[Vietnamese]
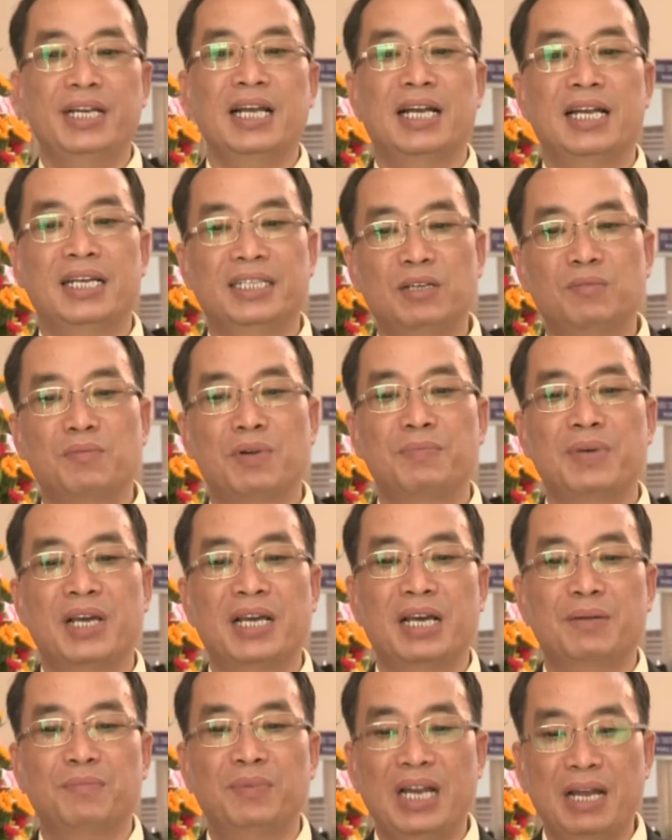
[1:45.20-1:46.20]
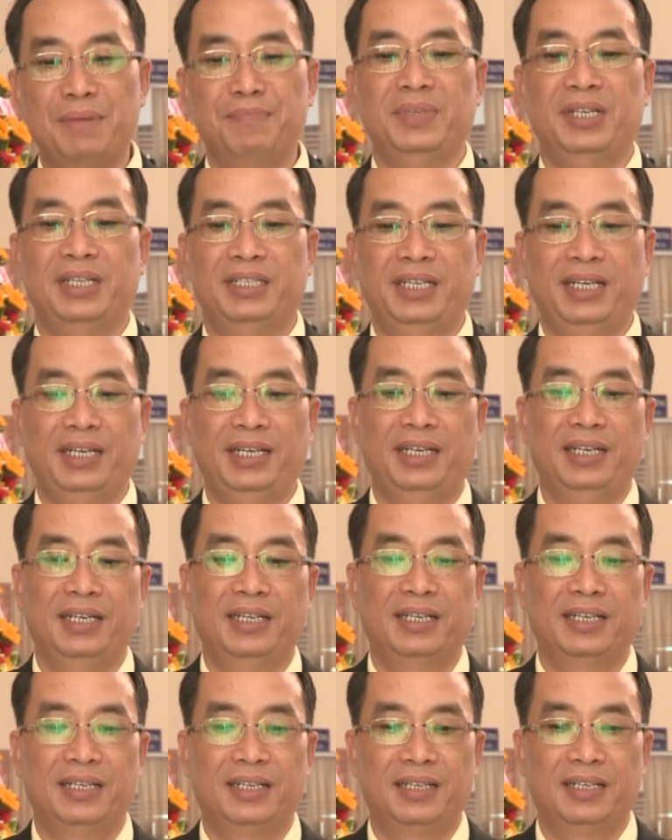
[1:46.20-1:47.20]
rằng là trong năm 2015
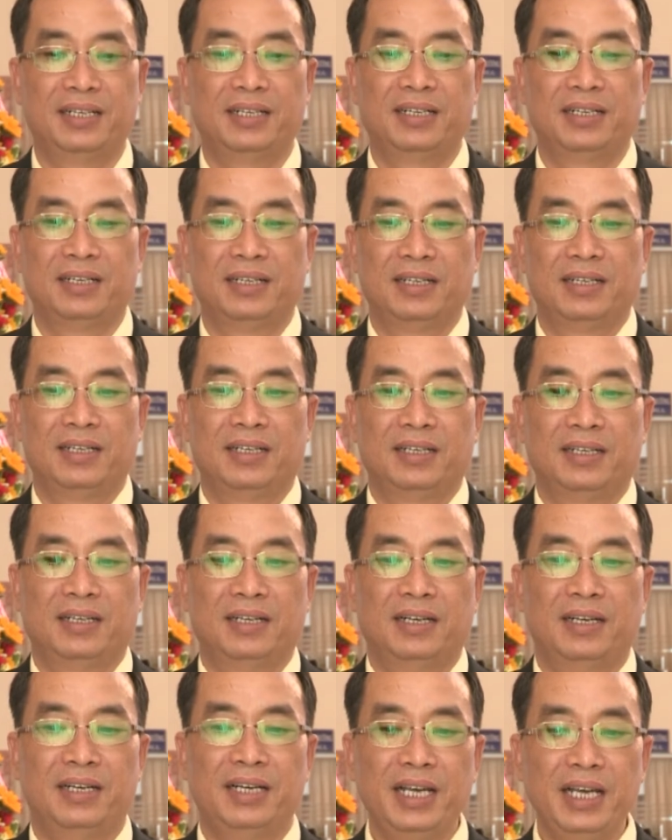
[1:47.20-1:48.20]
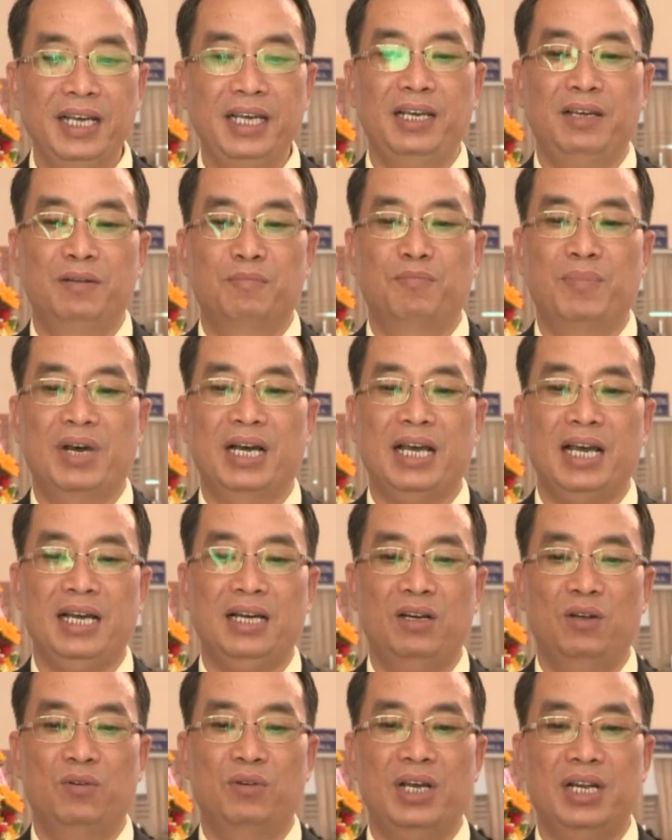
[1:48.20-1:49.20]
thì khi mà
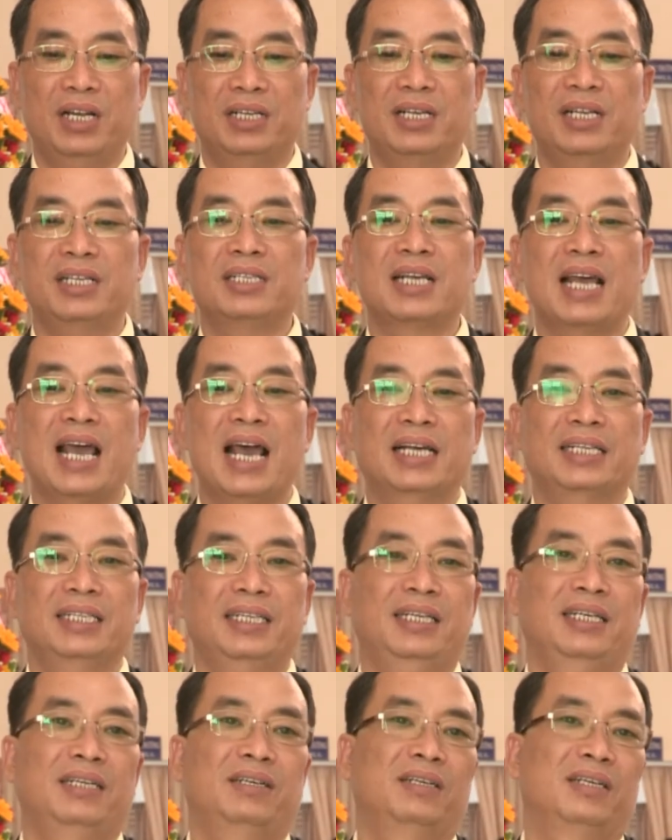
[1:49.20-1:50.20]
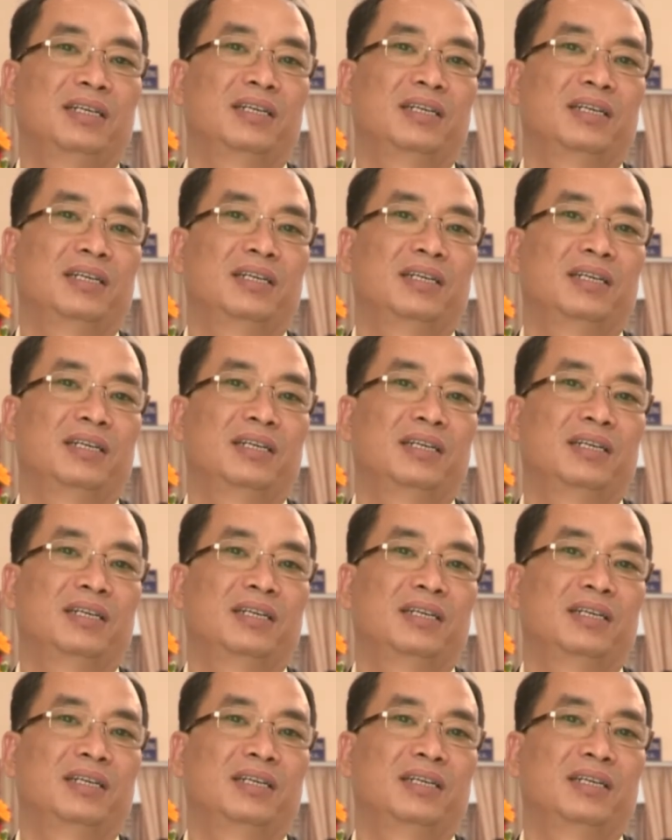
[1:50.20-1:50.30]
các lô đất đã sẵn sàng thì